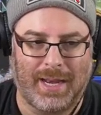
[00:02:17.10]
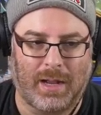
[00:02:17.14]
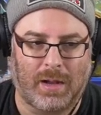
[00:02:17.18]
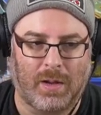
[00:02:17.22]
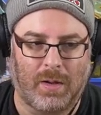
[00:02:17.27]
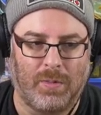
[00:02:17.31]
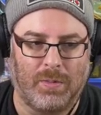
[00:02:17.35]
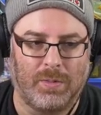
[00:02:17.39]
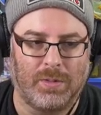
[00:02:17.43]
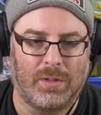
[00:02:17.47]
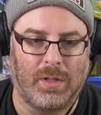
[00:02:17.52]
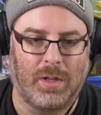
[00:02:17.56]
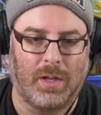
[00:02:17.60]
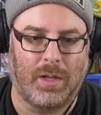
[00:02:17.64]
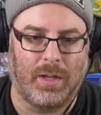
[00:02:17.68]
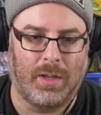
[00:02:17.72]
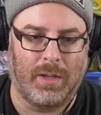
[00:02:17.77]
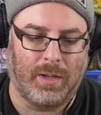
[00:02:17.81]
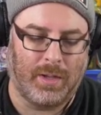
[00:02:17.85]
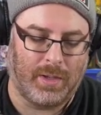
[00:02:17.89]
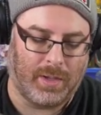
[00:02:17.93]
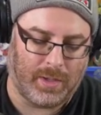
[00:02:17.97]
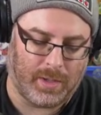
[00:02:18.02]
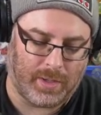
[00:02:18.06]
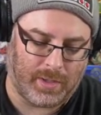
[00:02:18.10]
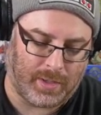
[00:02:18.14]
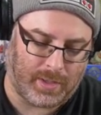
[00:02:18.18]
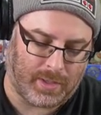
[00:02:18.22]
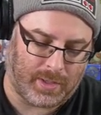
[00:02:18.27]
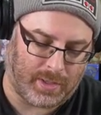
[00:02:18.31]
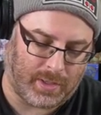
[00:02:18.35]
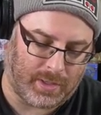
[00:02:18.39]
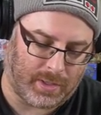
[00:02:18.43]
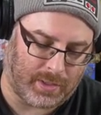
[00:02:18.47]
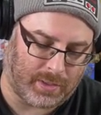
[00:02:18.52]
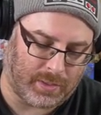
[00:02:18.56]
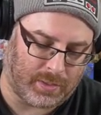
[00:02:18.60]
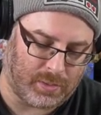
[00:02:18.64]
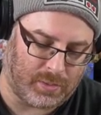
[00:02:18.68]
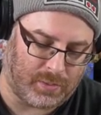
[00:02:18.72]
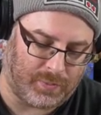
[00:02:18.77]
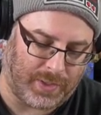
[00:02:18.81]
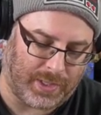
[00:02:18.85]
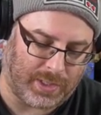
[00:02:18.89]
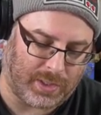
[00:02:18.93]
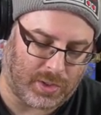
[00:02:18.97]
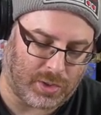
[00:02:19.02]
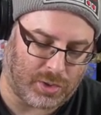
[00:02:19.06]
à cause de, du
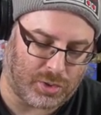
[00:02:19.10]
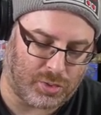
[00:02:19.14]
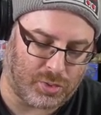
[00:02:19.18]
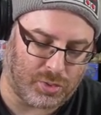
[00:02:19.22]
fait que je suis